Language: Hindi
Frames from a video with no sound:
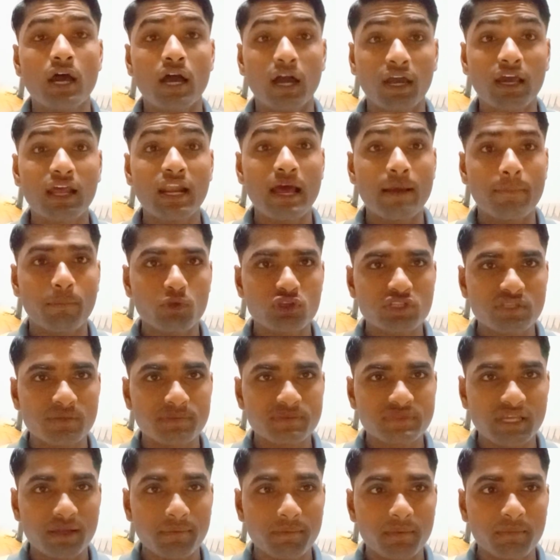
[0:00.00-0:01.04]
अगर आपको
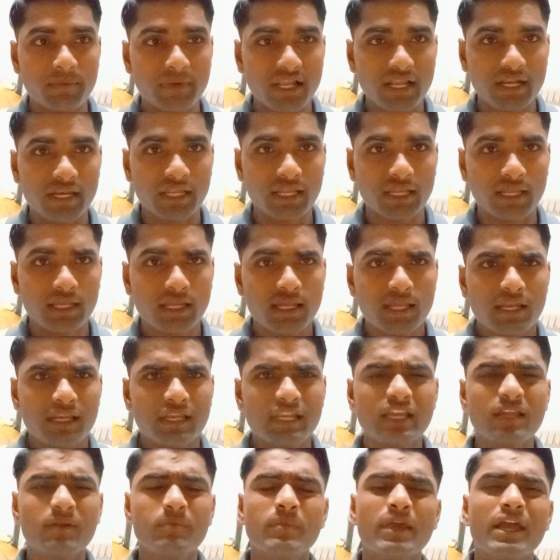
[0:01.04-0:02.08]
सब्सक्राइबर बढ़ाने हैं
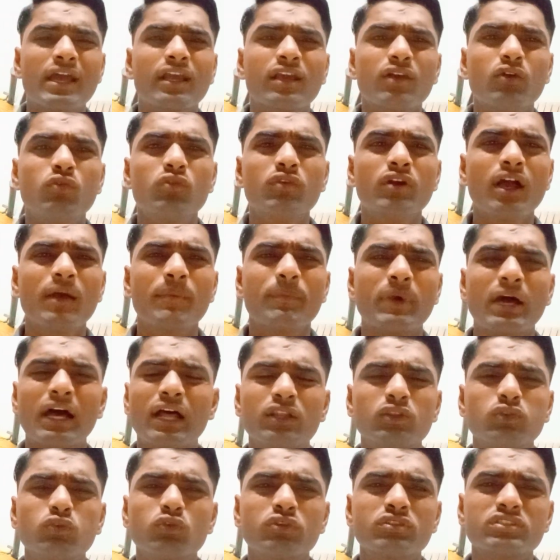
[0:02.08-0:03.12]
लेकिन मैं कहूँगा
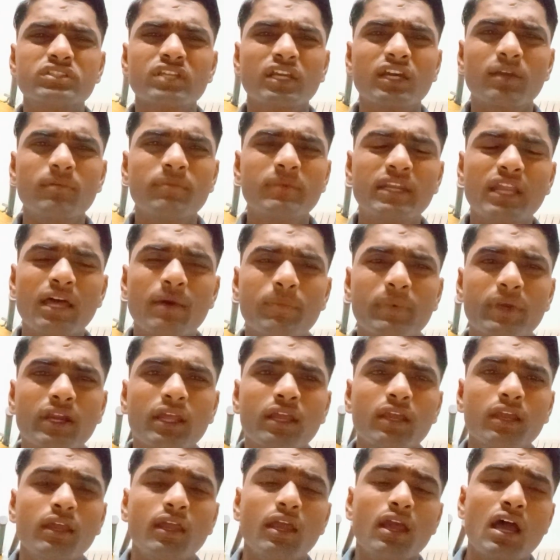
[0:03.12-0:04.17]
फालतू के चक्कर में ना पड़े
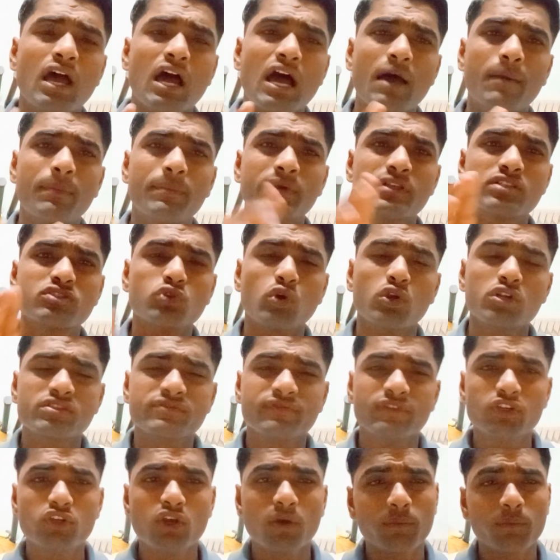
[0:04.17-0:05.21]
आप शॉर्ट्स
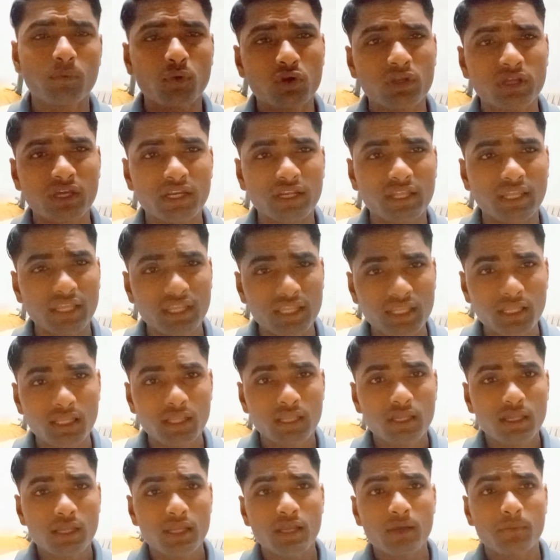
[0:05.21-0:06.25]
वीडियो अपलोड करके ही
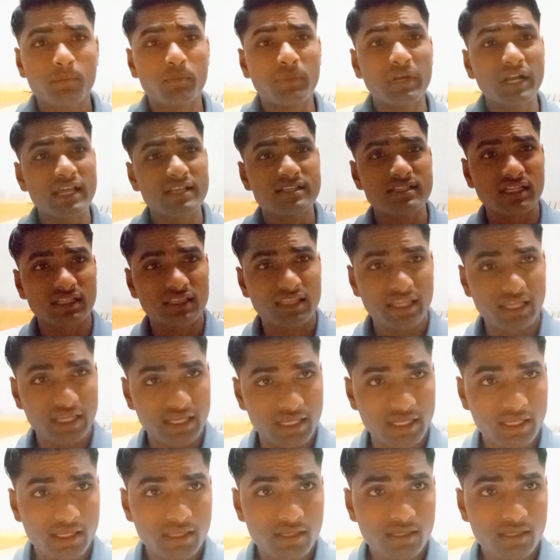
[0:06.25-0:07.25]
बढ़ा सकते हैं